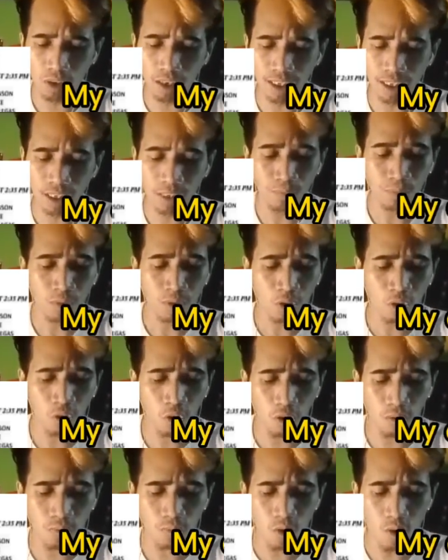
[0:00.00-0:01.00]
3
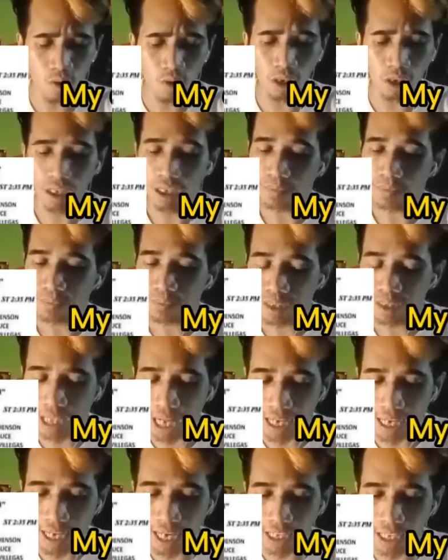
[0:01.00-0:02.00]
Bukbong,
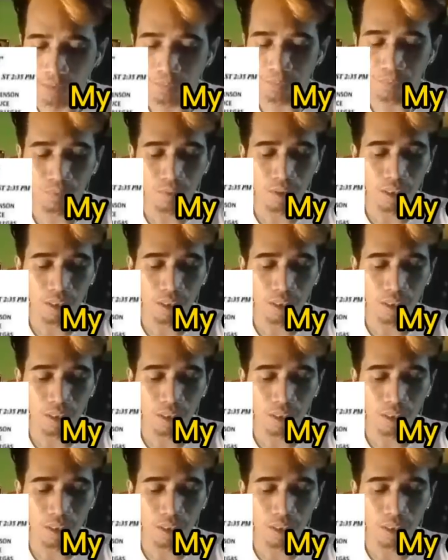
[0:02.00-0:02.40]
Dagat.